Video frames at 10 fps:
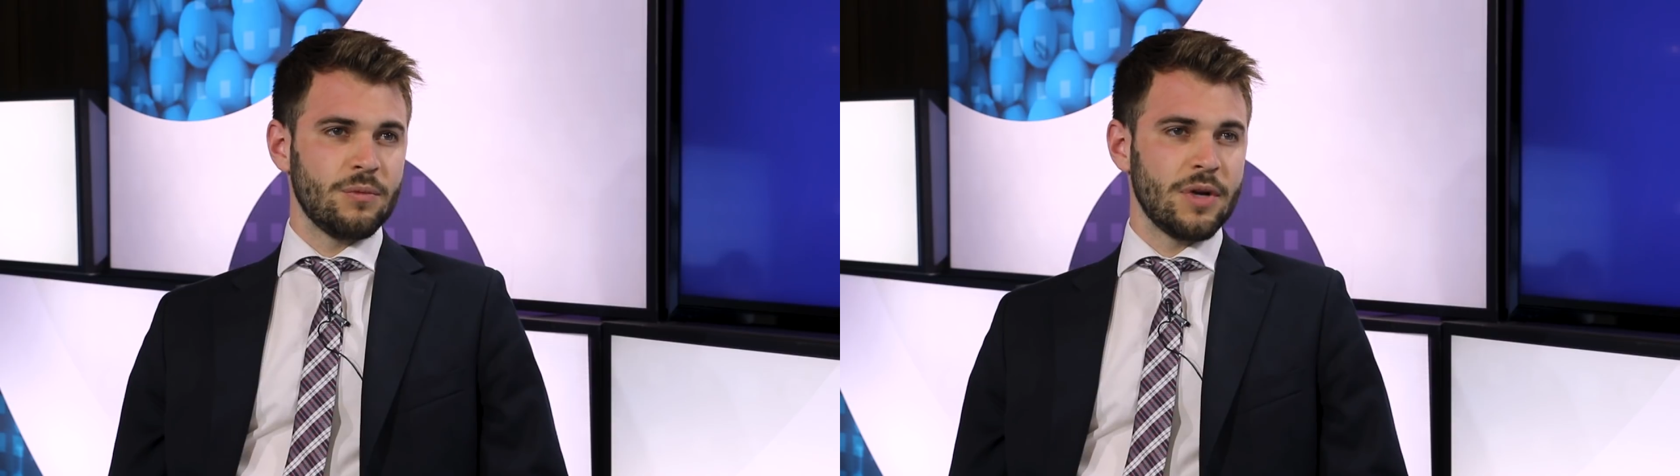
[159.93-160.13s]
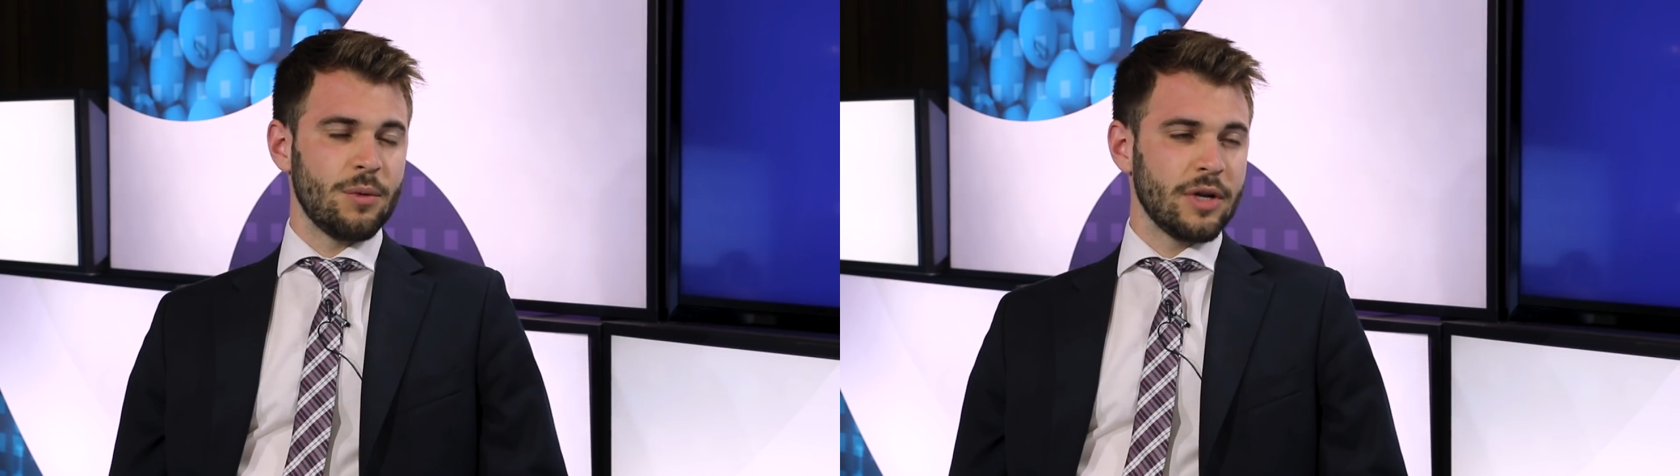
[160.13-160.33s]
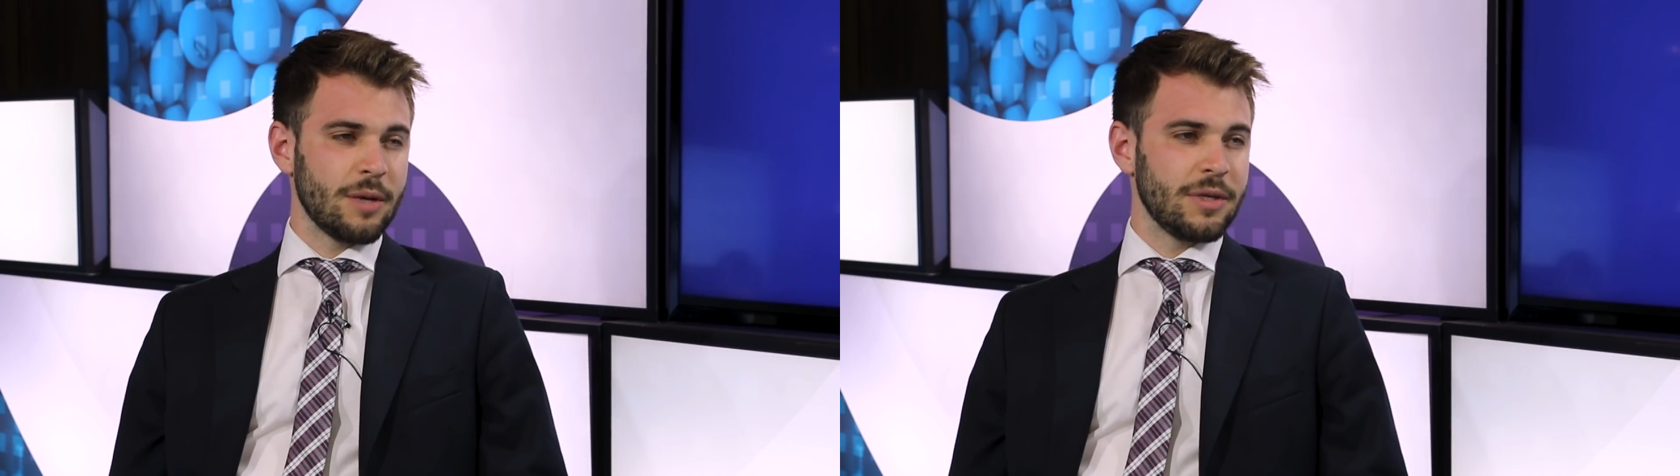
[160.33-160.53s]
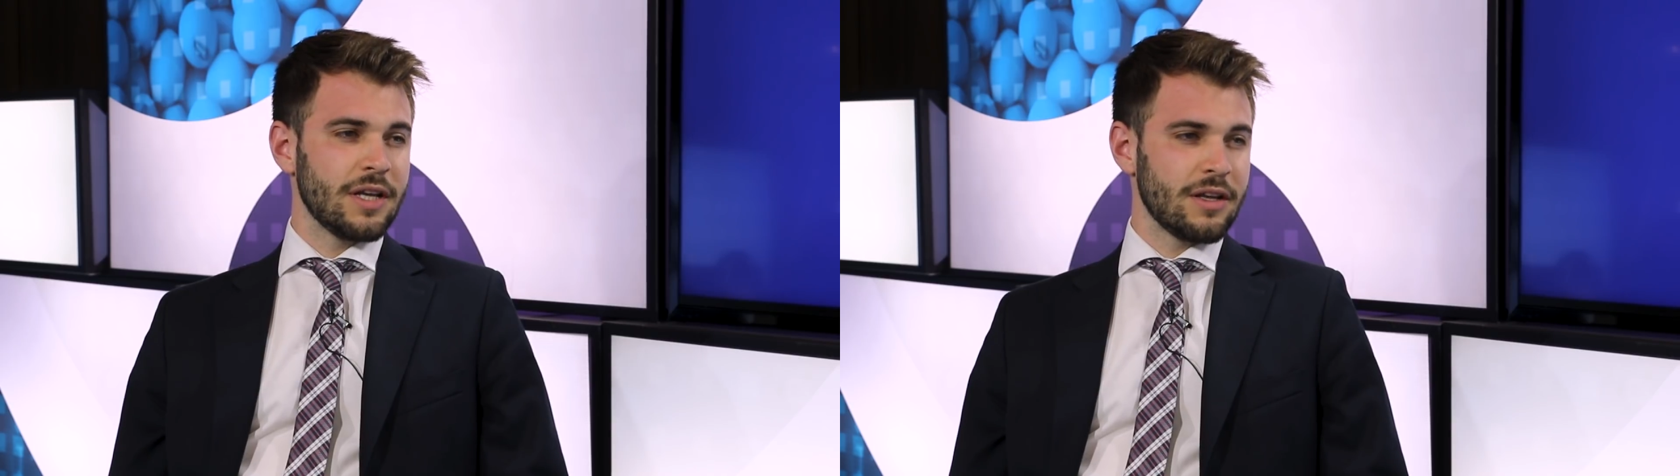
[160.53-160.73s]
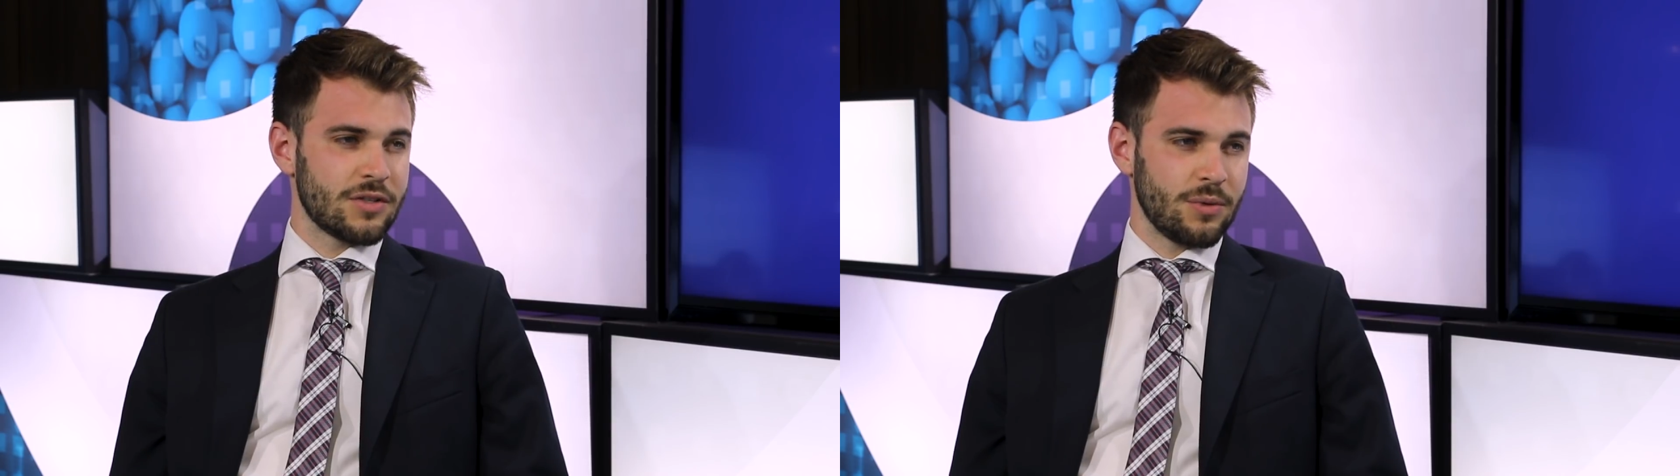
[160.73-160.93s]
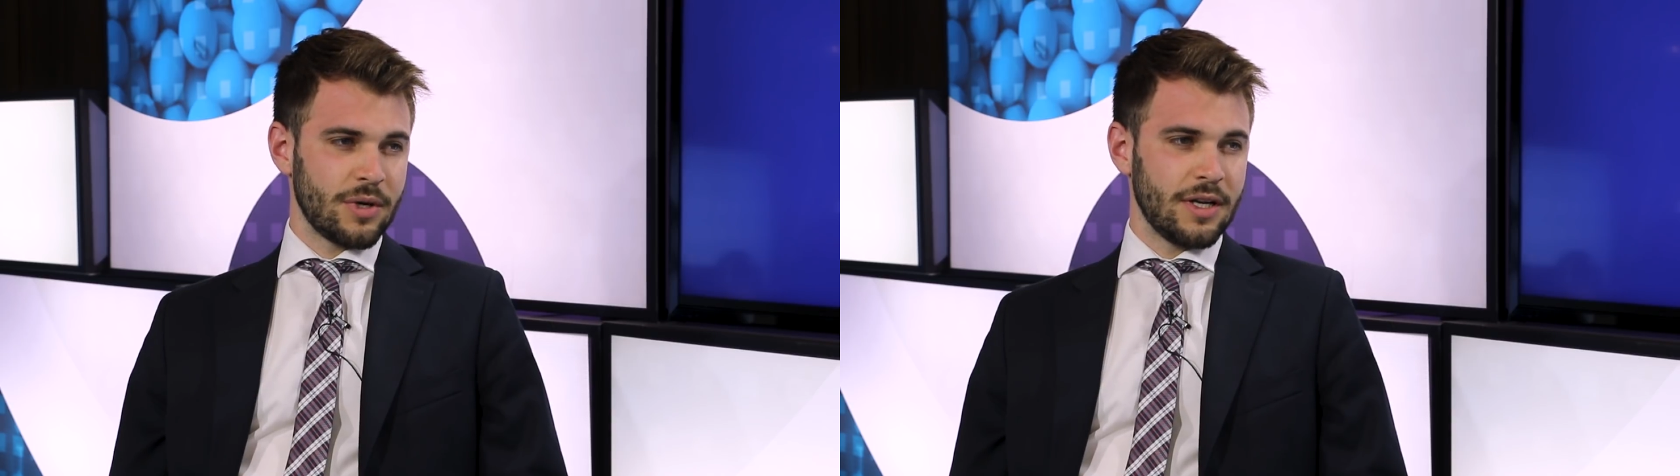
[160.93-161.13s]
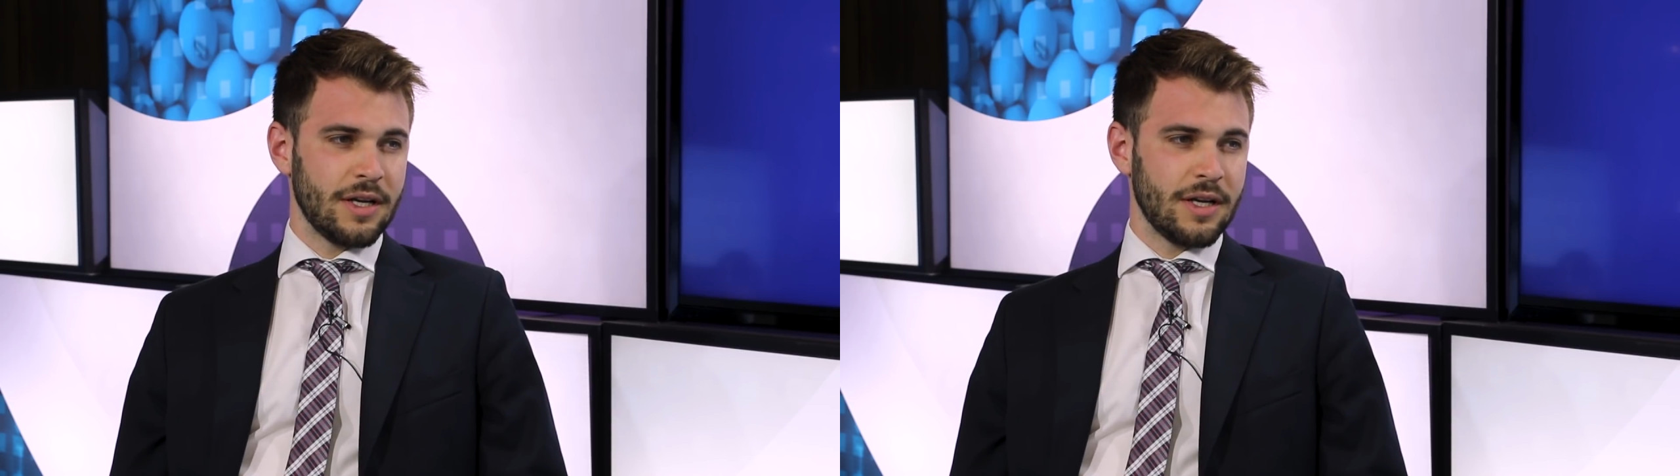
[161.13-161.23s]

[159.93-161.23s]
una buena mirada sobre